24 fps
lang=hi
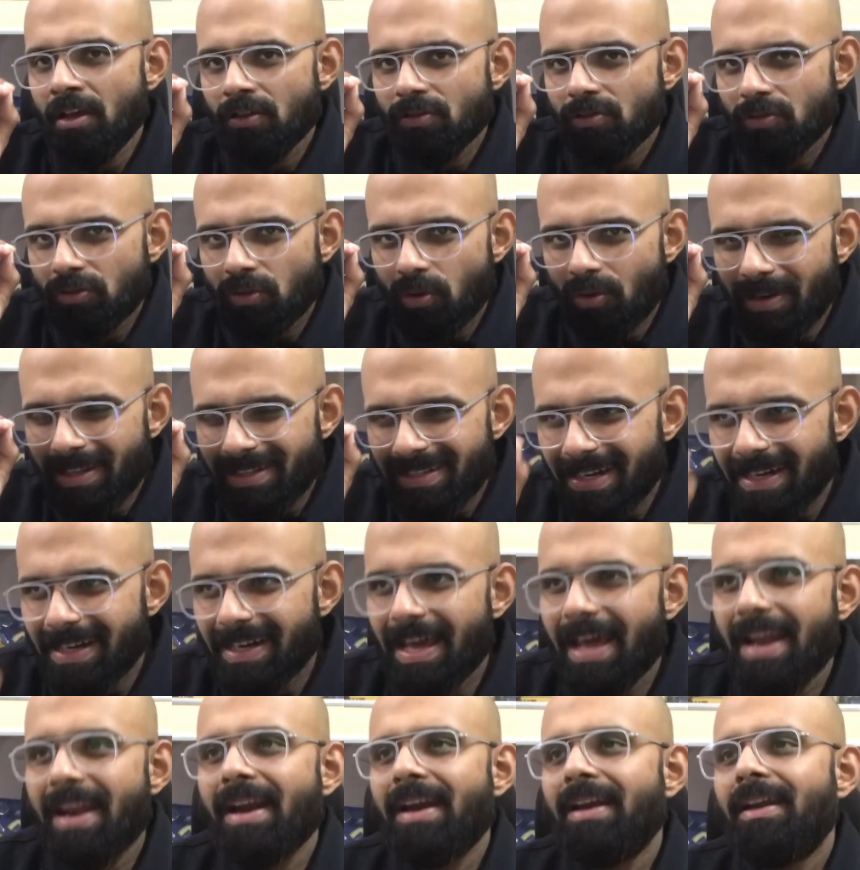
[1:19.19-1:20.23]
जो थोड़े से
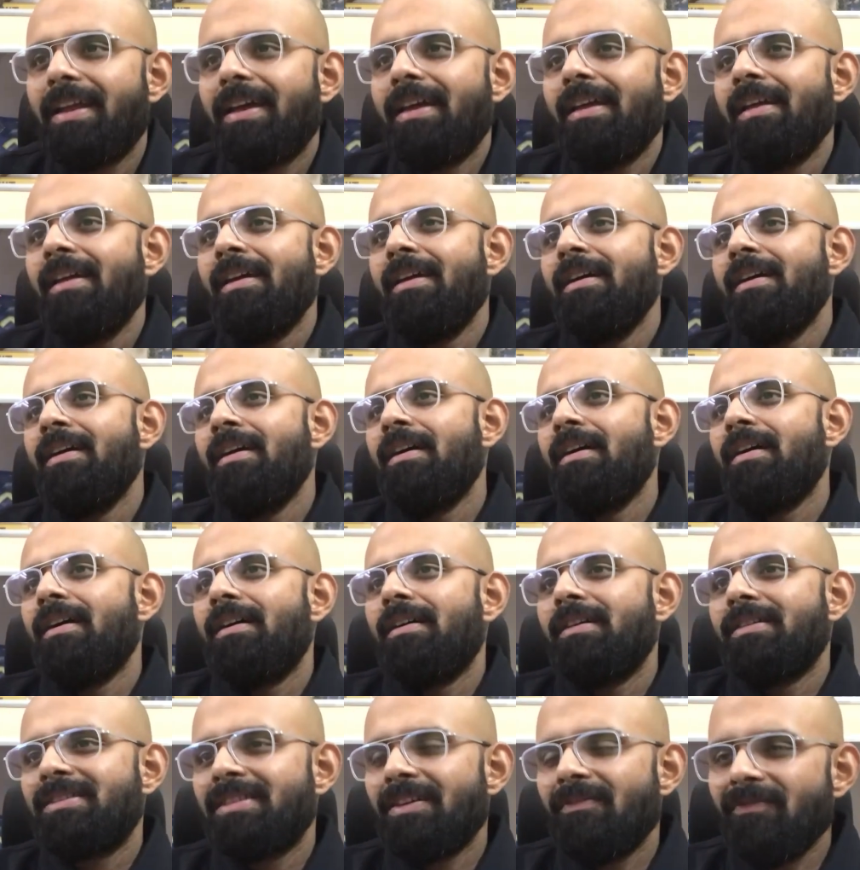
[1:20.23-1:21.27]
डायरेक्ट
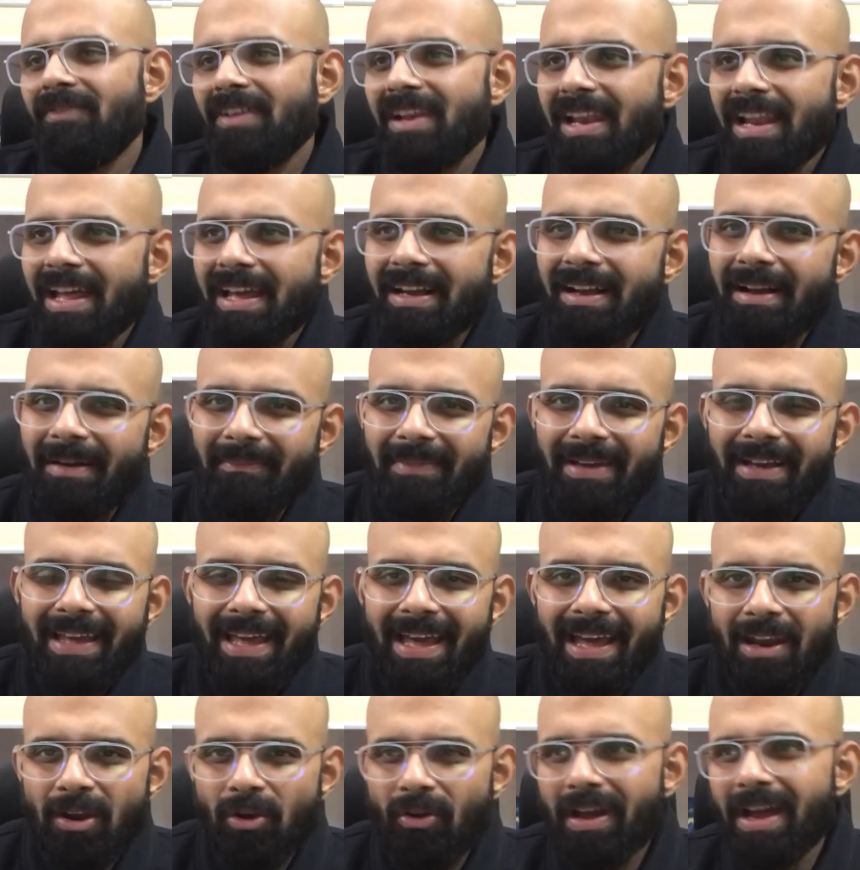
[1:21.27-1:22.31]
हैं समवन लाइक का
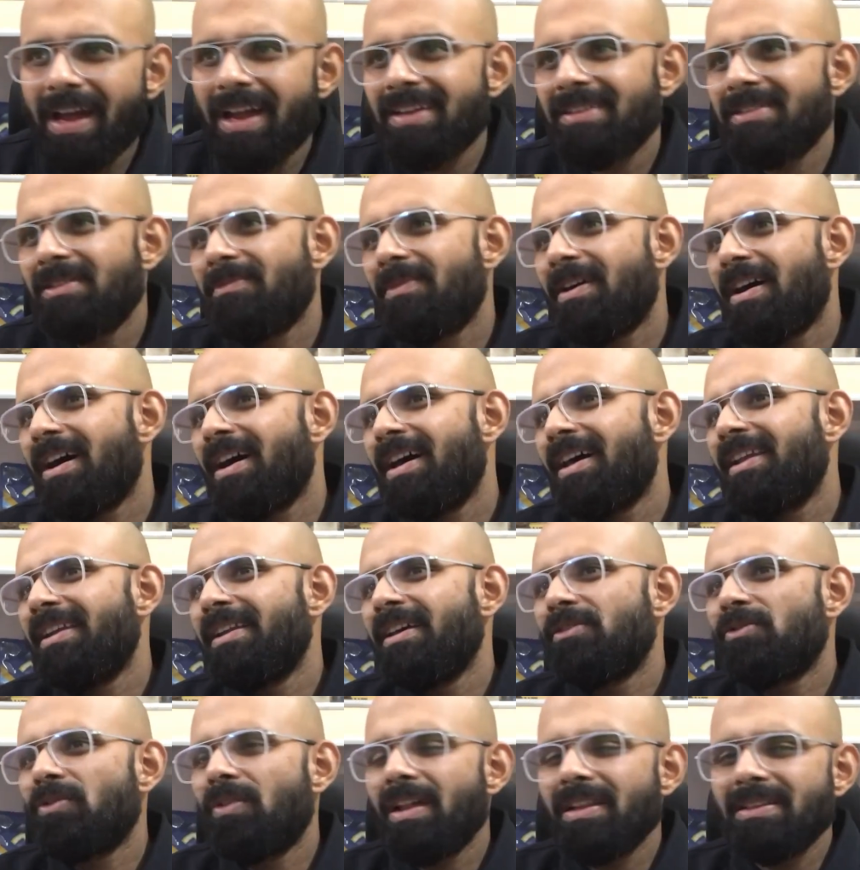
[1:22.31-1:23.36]
मिकेल ओयर जबाल
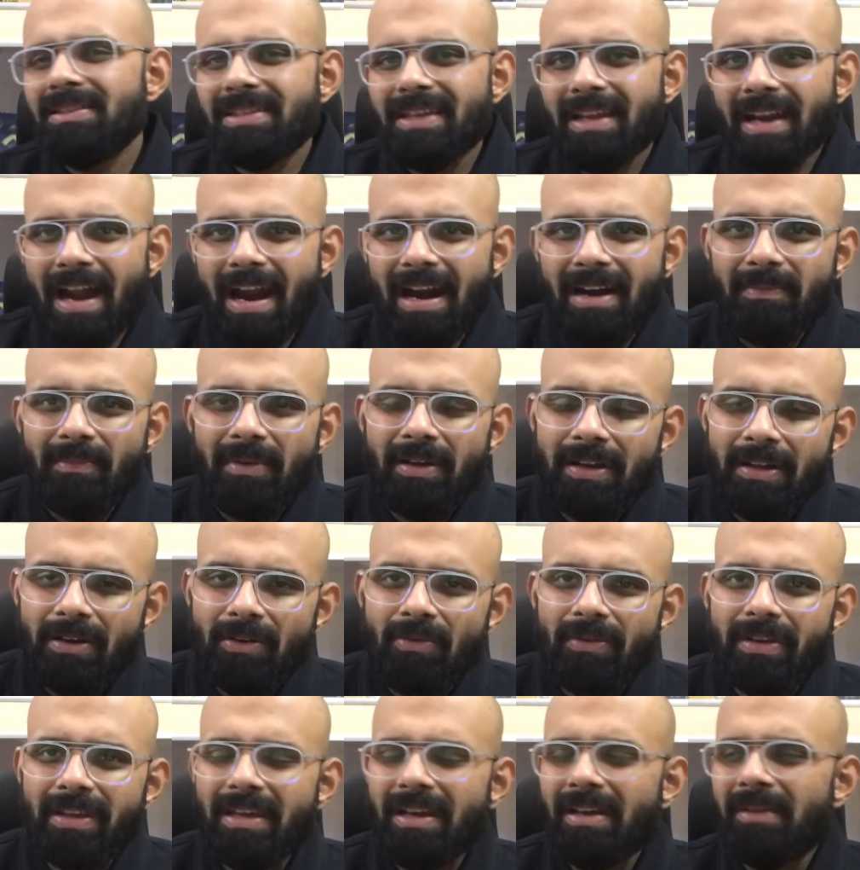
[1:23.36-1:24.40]
या थोड़ा जिराड
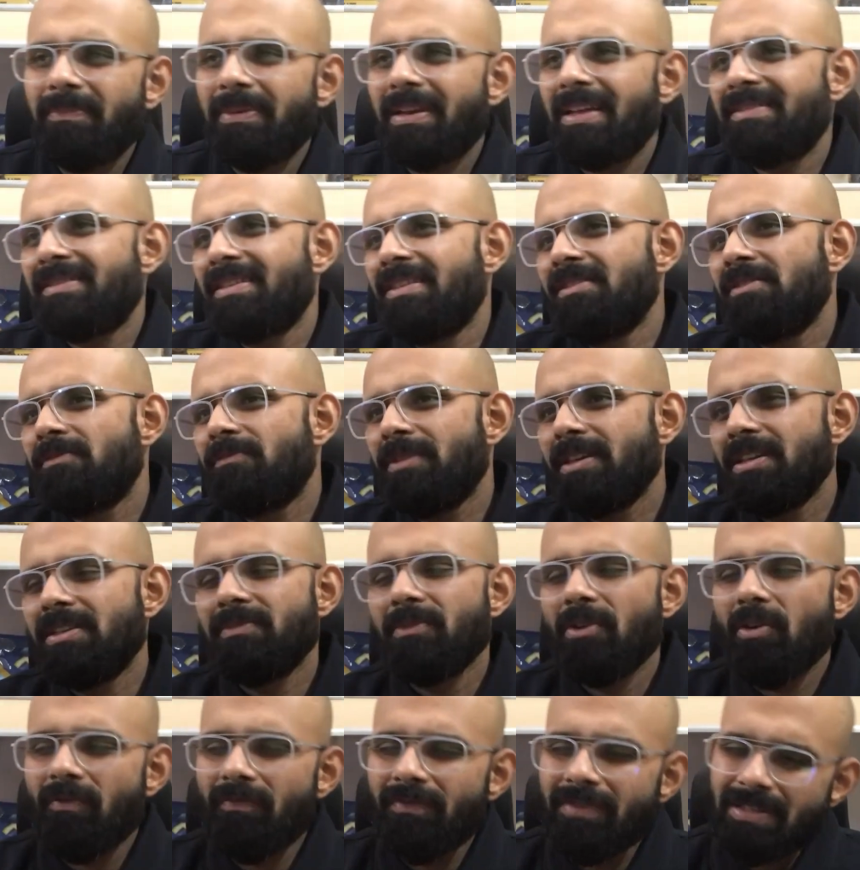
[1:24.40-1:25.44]
मरेनो की एक प्रेजेंस बीच
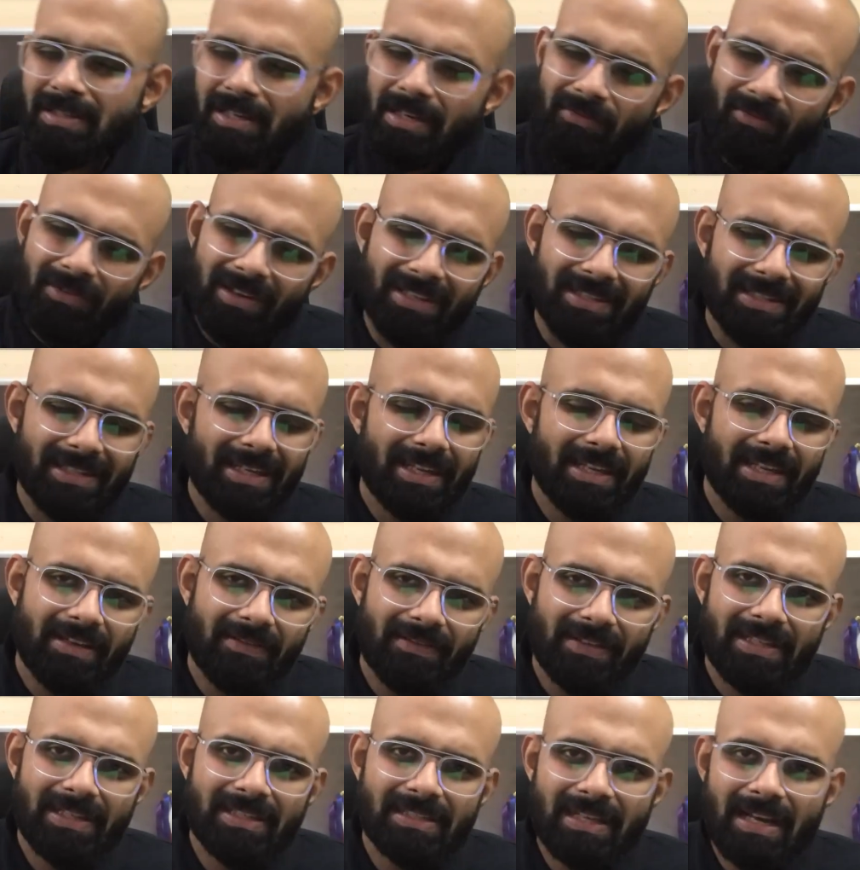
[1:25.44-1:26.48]
में ऑब्वियसली वो इंजरी की
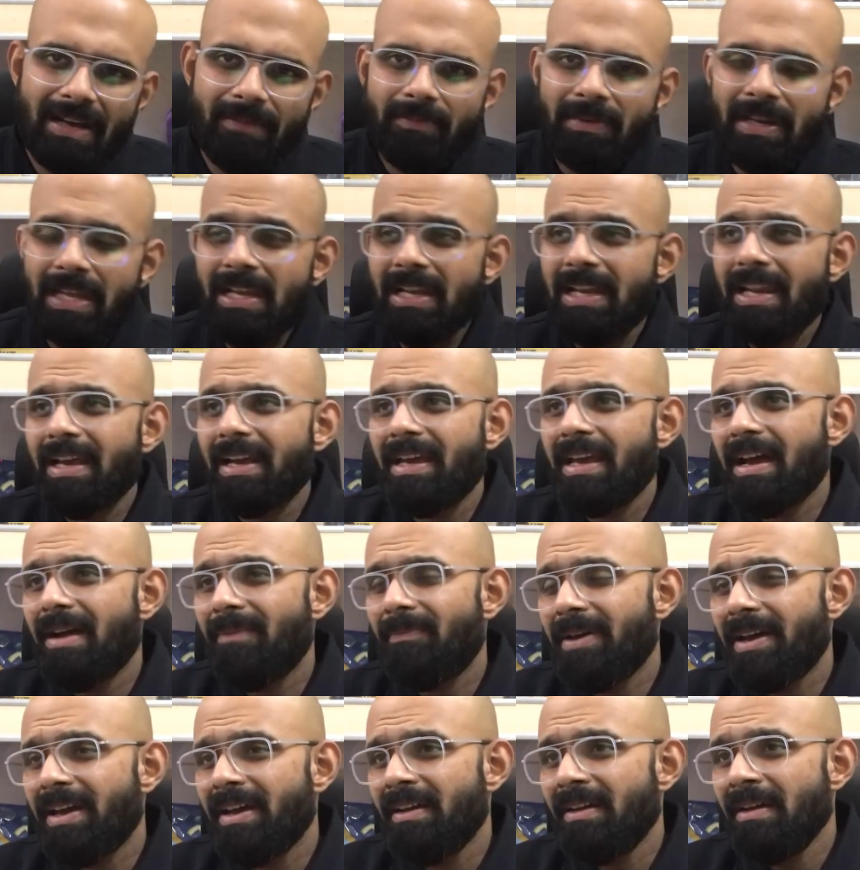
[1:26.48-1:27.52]
वजह से आप नहीं लेके आ पाए